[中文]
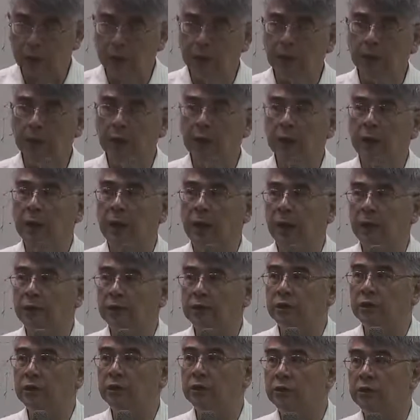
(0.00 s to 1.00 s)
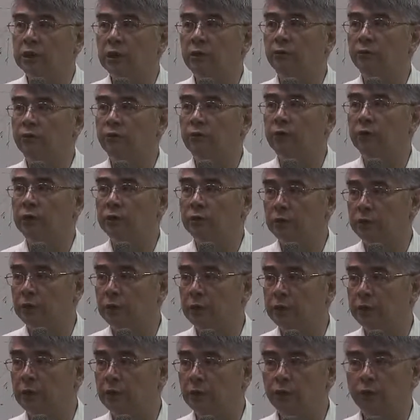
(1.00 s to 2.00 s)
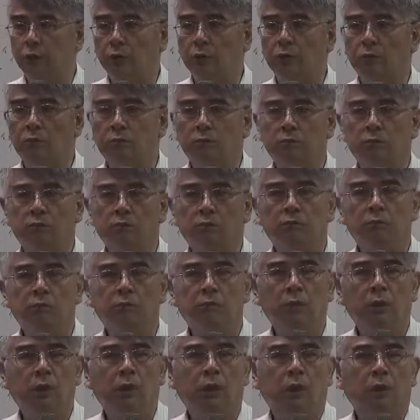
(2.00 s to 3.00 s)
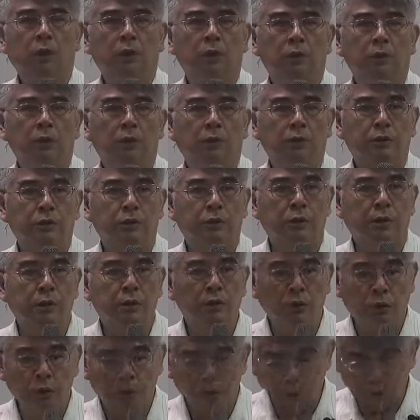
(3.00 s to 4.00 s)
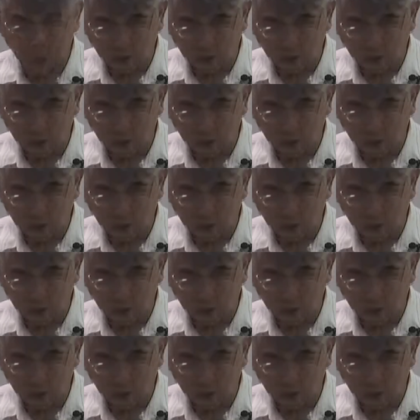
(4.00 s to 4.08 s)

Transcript: 应该是正负二之内才对。结果现在有一